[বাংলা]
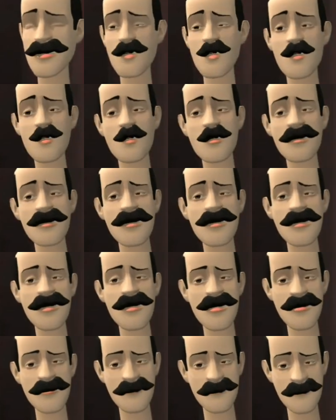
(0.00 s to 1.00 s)
কদিন দাঁড়াও
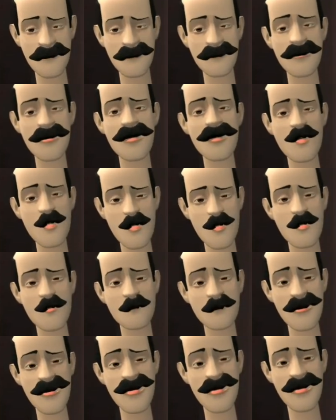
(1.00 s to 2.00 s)
আর কদিন
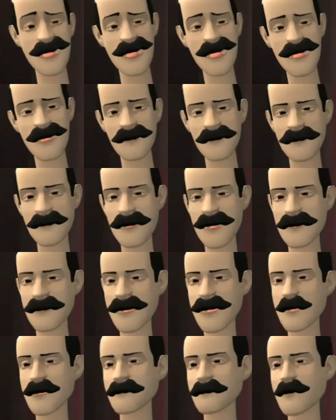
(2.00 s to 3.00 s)
দাঁড়াও পাঠা
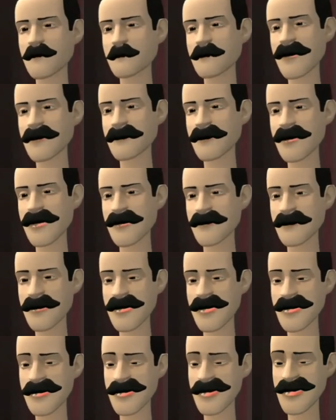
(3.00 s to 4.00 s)
বলির দিন
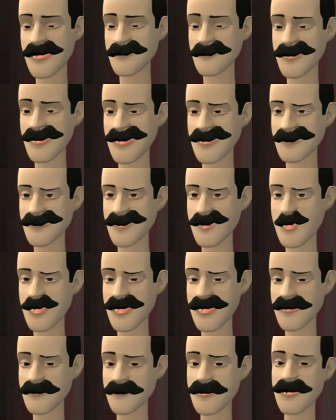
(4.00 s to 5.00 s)
আসছে
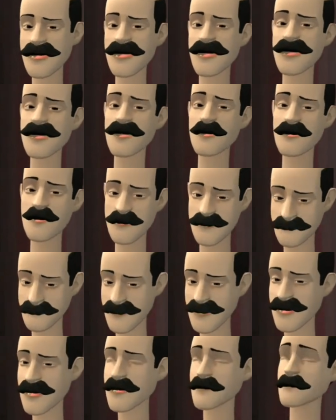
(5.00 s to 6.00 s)
পাঠার
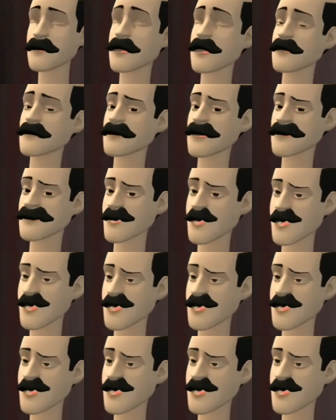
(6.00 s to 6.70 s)
কিভাবে দাম হয় জানো